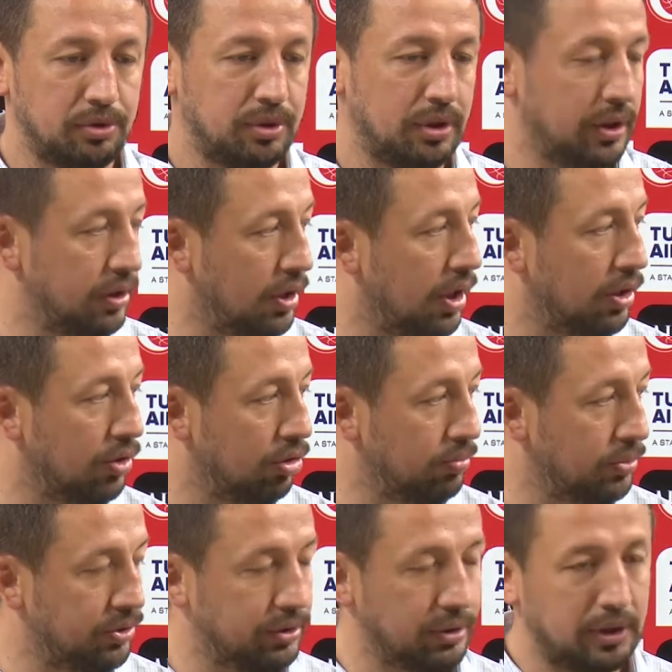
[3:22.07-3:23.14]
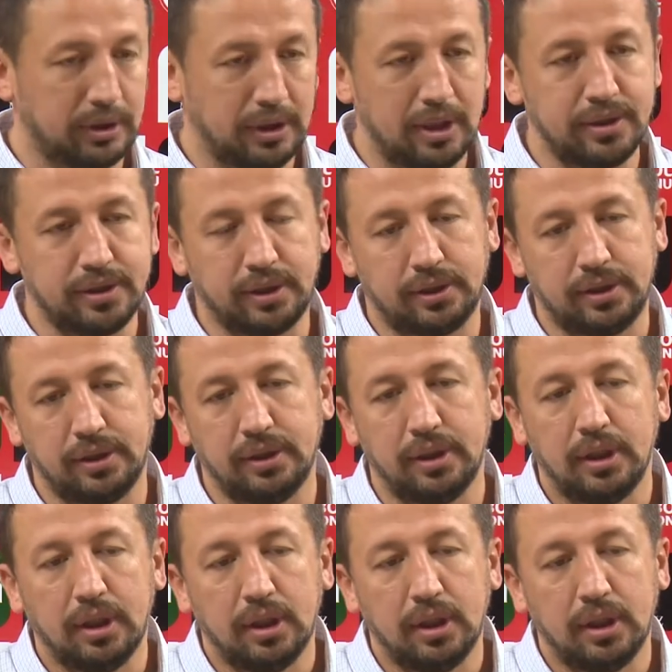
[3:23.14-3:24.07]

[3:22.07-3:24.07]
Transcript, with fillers: Bu sene dahil olmasıyla gerçekten